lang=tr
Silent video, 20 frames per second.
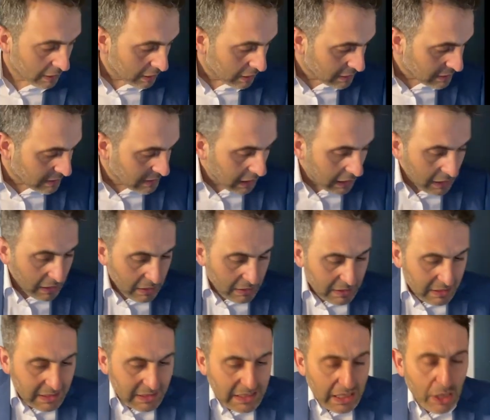sen
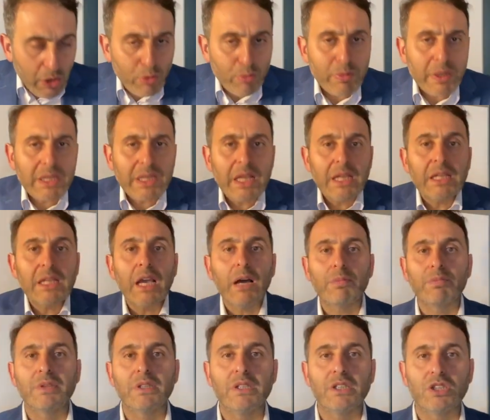sevmeden
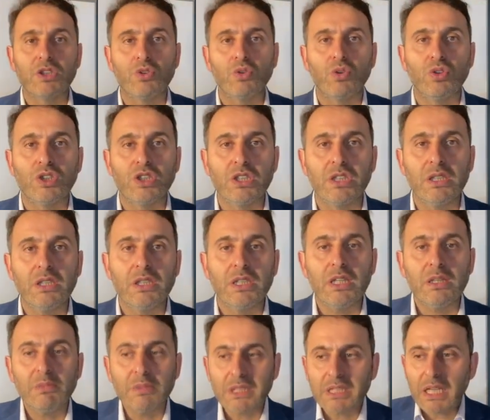yaptığın için o işi,
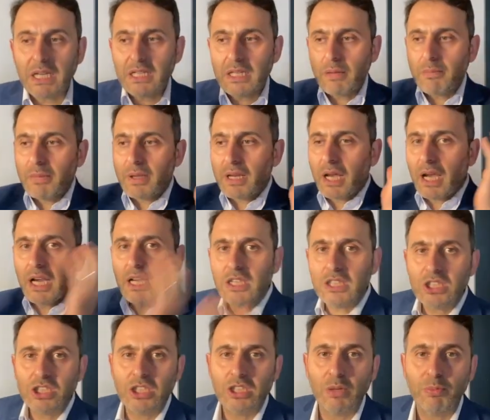20 seneden beri aynı
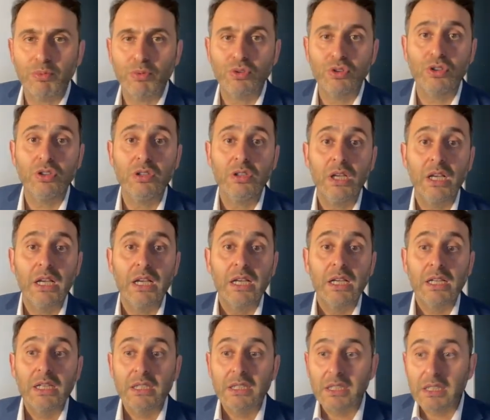işi yapıyorsun.
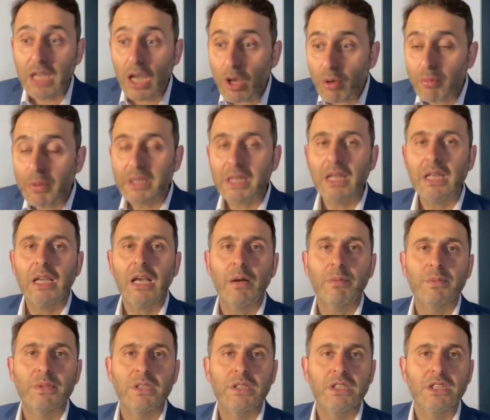Sevmeden
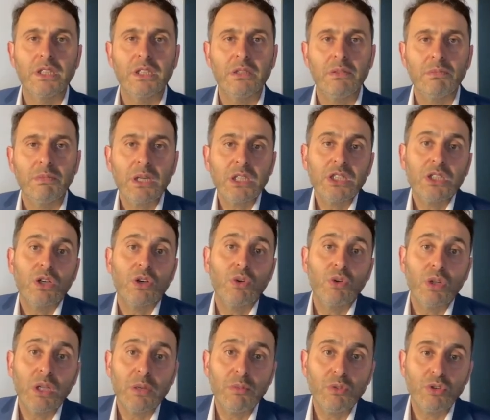yaptığın için başarılı
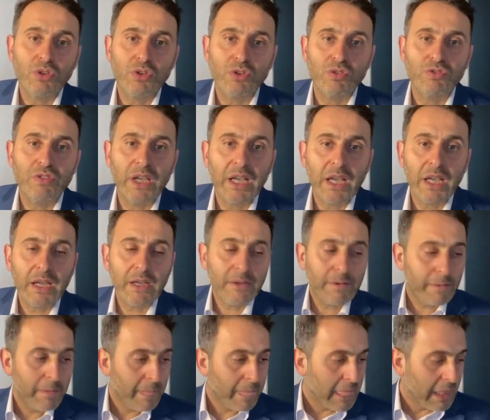olamıyorsun veya
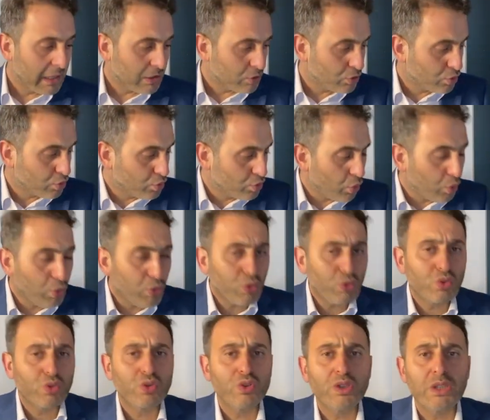
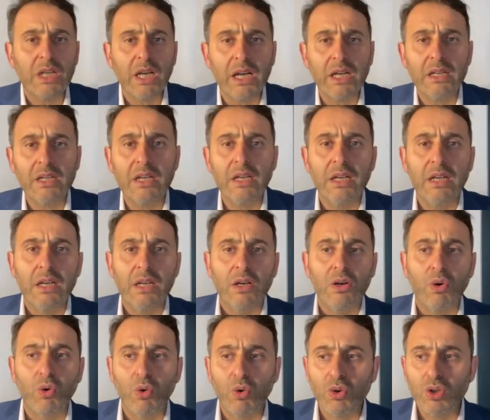soğuksun yani
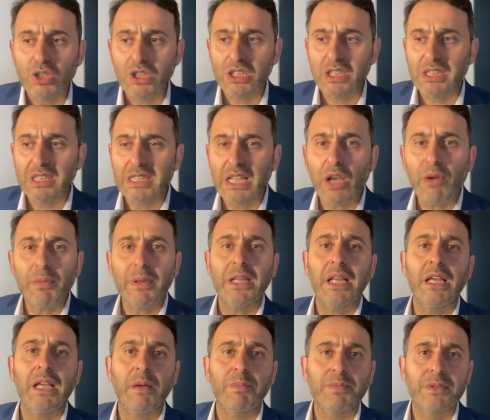o işi sevmeden
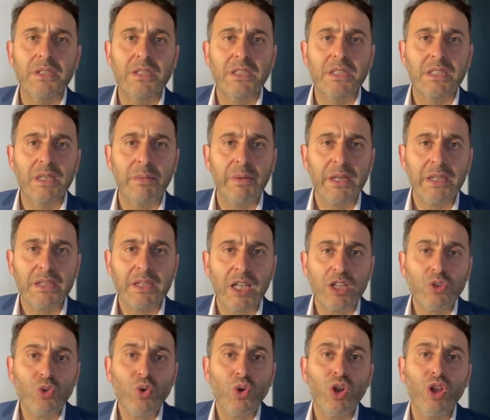yaptığın zaman
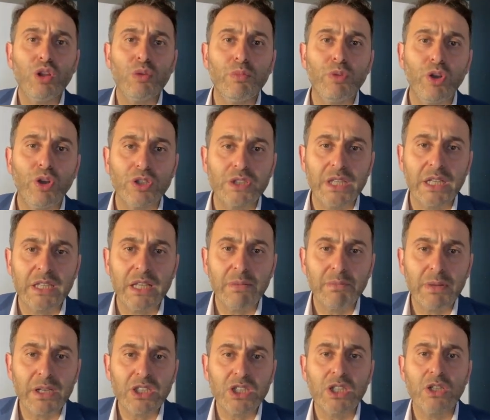tadı olmuyor. Zaten
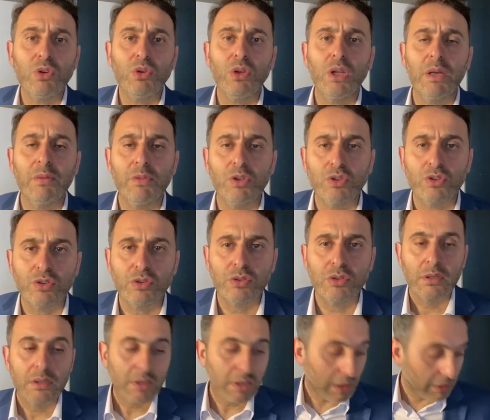başarılı olamıyorsun.
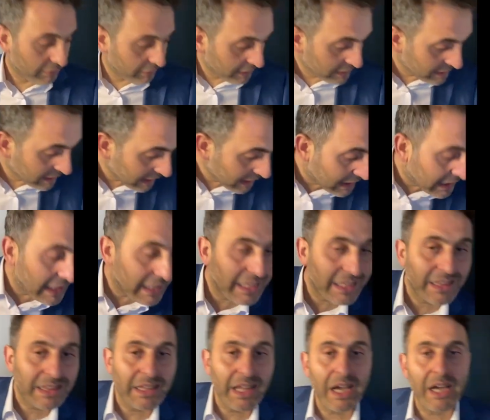Kafanda
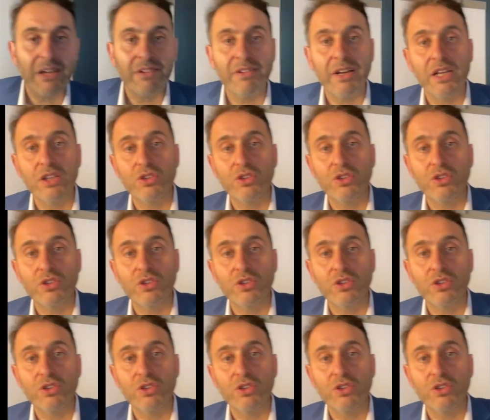kilitler var